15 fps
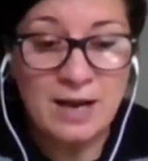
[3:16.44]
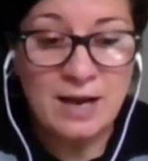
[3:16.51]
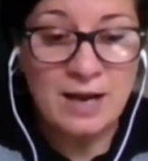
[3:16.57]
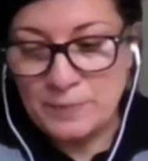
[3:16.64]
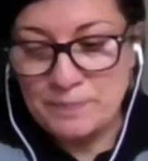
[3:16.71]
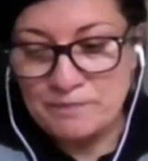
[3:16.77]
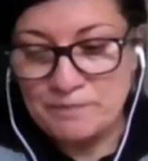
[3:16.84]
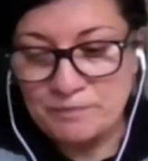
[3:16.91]

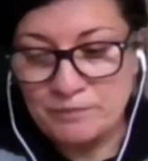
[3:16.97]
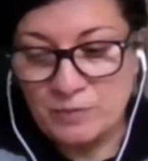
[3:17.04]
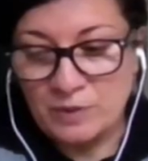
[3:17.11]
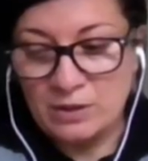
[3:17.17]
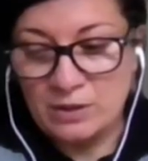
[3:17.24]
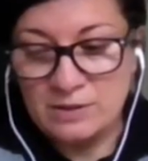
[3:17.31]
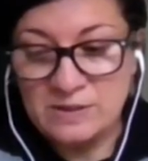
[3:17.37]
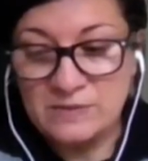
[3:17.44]

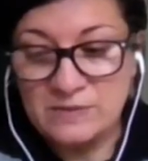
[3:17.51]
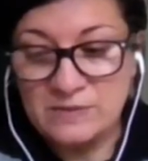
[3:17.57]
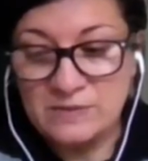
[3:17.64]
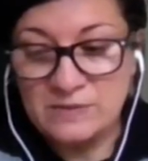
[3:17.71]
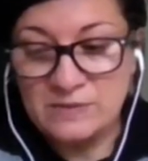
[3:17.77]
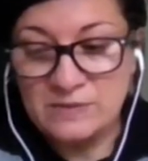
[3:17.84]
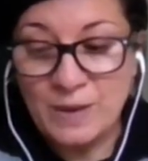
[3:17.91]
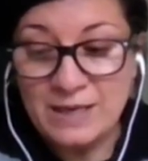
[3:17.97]
um,
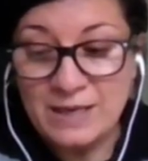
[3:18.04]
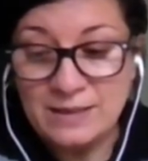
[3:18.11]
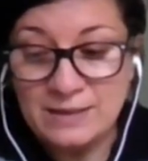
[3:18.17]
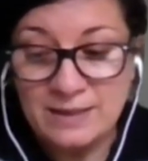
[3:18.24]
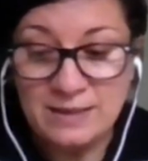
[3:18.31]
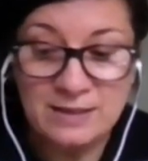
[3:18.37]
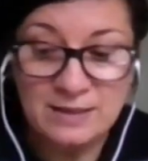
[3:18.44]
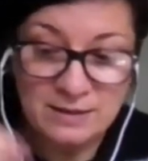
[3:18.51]

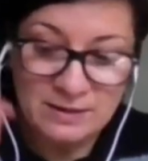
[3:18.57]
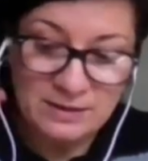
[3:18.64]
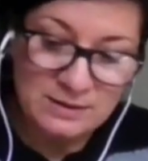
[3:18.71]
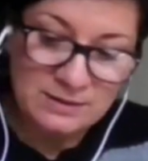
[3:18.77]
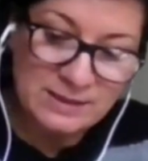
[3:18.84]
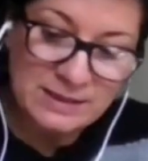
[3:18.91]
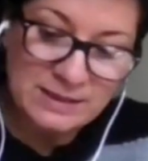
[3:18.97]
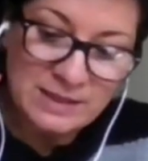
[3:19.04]
sviluppare dei,
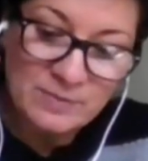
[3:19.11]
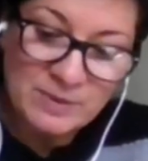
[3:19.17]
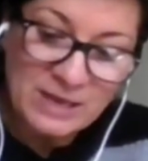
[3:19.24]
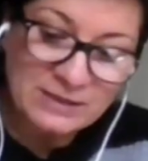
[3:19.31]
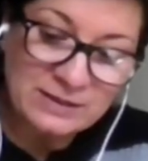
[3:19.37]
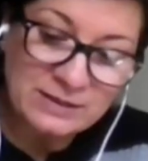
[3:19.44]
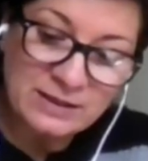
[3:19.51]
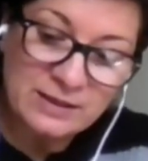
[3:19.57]
uh, delle
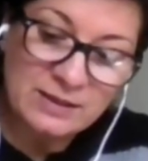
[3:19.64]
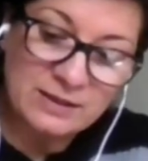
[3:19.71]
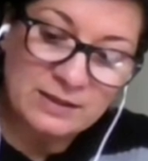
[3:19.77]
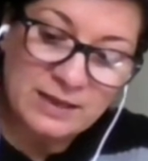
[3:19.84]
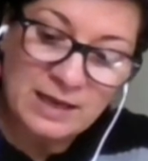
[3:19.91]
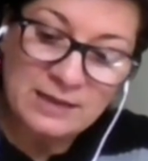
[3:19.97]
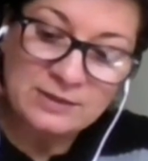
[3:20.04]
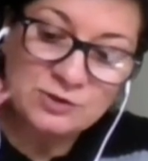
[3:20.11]

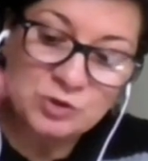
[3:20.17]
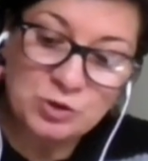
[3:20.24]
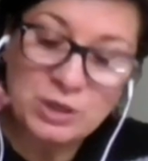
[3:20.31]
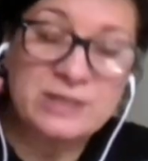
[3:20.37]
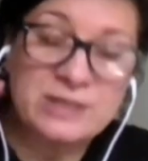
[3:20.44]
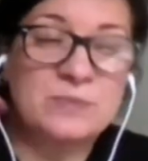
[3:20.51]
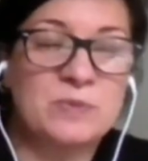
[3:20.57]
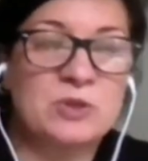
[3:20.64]
pratiche
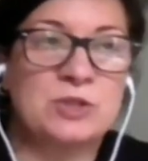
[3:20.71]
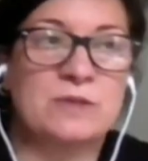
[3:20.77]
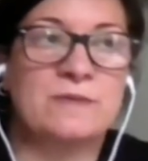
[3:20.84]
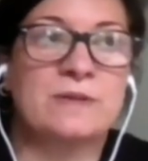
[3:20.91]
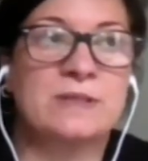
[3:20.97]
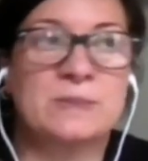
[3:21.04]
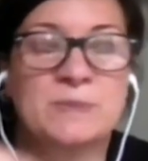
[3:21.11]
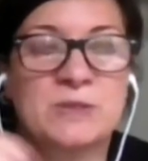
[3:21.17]
culturally
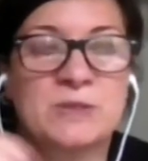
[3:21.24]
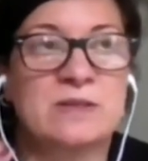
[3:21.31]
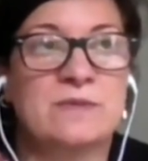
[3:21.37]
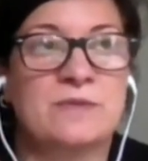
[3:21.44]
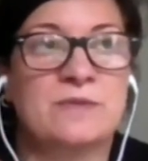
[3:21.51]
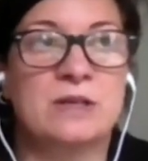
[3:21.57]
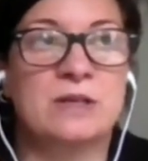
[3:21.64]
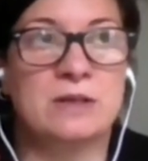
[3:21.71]
specific,
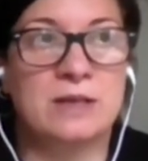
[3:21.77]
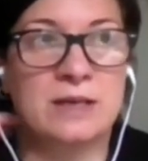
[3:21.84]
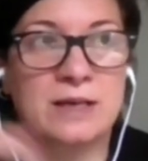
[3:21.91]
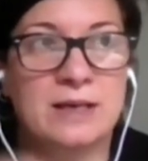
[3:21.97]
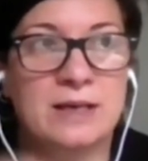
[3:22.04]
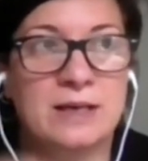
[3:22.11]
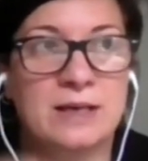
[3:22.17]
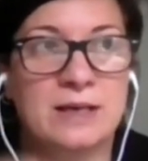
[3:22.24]
specific
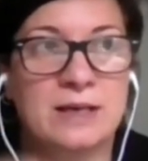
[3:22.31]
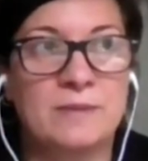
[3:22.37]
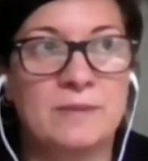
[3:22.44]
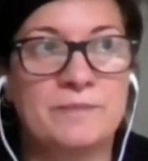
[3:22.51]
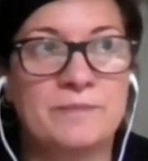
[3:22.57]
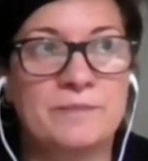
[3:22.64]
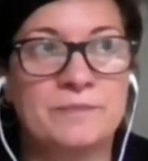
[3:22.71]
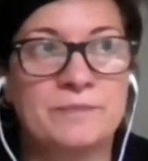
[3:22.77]
che,
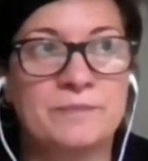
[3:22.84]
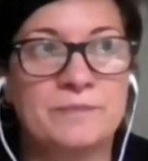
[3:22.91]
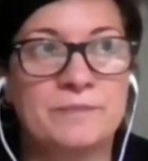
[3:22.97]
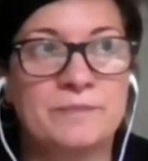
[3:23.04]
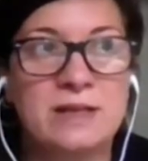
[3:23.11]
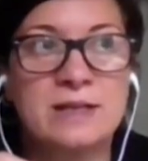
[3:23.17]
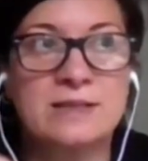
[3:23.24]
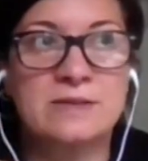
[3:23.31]
um, che, in
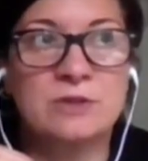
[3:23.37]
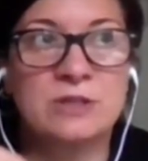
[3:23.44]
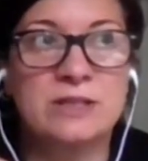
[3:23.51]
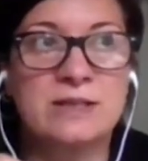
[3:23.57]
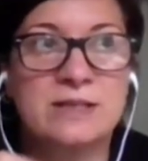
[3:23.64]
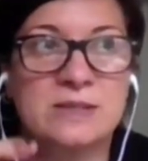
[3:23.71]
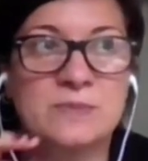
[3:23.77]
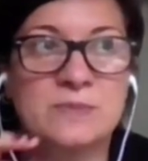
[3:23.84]
inglese vuol
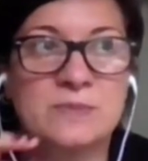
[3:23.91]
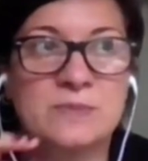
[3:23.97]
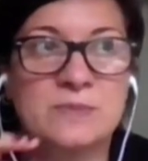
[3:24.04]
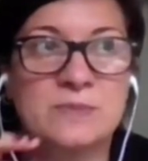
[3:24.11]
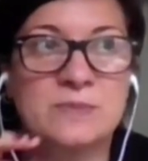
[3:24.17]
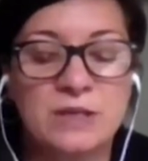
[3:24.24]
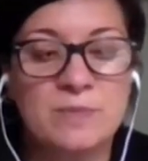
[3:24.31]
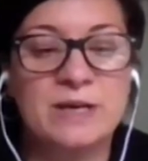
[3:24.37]
dire
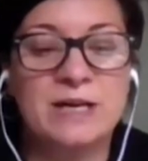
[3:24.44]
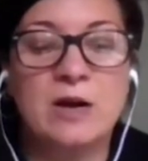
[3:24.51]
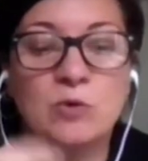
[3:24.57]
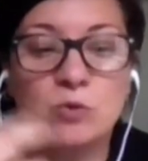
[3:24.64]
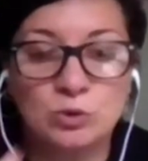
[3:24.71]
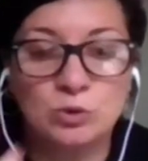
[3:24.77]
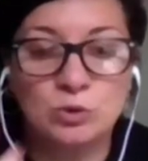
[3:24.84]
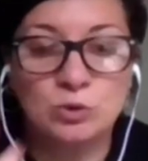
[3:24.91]
specifiche per
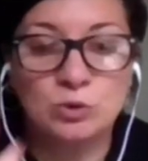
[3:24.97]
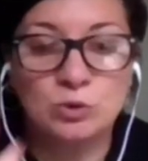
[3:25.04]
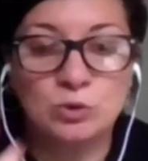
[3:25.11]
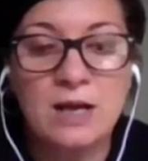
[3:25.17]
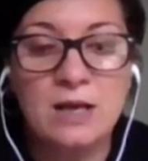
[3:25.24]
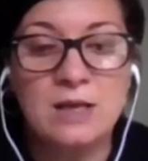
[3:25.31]
la cultura